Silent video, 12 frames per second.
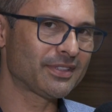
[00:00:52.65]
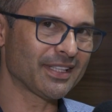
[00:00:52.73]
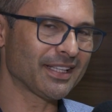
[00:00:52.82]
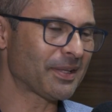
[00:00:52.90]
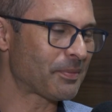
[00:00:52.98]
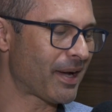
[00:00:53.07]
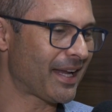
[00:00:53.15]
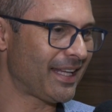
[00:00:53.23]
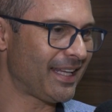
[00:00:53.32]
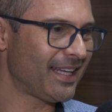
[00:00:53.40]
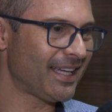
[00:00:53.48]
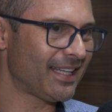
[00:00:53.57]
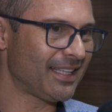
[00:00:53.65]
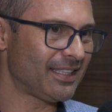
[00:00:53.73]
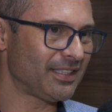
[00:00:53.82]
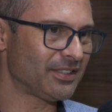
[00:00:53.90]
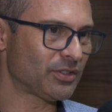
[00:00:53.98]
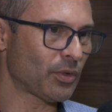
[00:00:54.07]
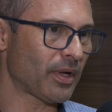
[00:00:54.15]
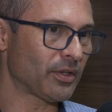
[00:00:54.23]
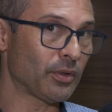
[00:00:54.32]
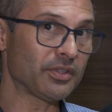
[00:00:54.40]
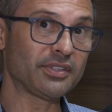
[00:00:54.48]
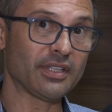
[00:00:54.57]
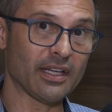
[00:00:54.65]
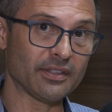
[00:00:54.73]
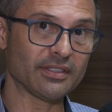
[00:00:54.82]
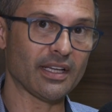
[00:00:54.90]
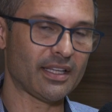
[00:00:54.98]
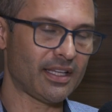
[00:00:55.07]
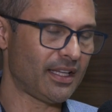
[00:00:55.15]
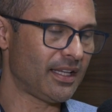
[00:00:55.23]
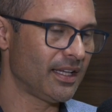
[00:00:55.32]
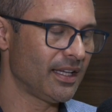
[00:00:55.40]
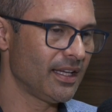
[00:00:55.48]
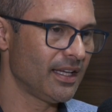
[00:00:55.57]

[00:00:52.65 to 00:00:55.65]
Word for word: de Santa Maria e estou há 12 anos aqui